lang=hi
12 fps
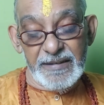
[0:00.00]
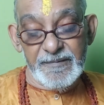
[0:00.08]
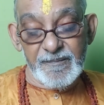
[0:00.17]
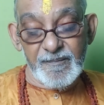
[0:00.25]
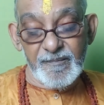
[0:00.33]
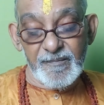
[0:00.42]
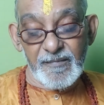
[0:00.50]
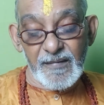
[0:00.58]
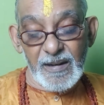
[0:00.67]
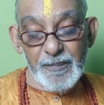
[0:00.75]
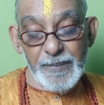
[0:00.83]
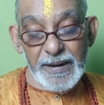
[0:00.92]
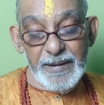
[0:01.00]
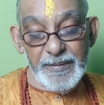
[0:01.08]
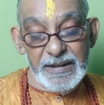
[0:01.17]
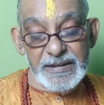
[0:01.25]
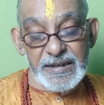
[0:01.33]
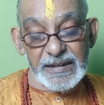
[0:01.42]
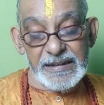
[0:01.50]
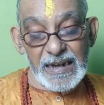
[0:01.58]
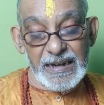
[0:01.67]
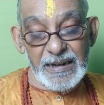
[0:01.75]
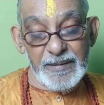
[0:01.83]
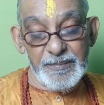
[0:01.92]
गई बड़ी बड़ी
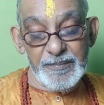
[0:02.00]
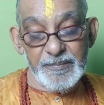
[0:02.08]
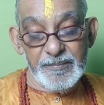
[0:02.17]
चट्टानें